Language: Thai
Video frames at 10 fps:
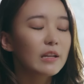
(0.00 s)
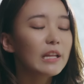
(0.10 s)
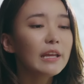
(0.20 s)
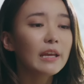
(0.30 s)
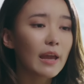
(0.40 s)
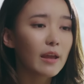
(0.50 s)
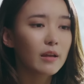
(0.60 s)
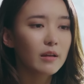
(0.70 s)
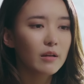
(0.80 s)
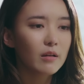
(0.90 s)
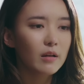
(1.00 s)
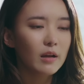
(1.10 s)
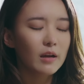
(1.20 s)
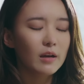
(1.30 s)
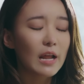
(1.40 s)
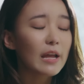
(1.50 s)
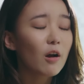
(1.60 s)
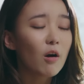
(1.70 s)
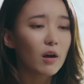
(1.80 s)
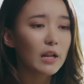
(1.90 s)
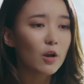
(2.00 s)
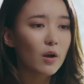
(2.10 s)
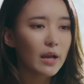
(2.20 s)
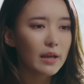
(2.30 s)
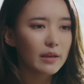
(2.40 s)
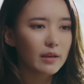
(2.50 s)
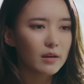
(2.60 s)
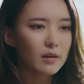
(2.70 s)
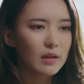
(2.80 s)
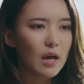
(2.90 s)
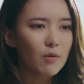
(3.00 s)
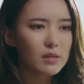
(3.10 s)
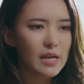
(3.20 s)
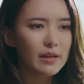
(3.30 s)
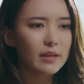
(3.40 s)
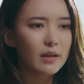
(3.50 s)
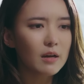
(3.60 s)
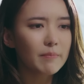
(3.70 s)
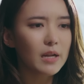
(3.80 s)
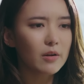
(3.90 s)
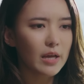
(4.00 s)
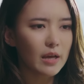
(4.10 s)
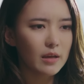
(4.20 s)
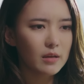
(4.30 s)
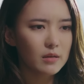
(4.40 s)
นี่ไง ใครขออะไรก็ให้ เราอะใจดีเกินไปแล้วนะ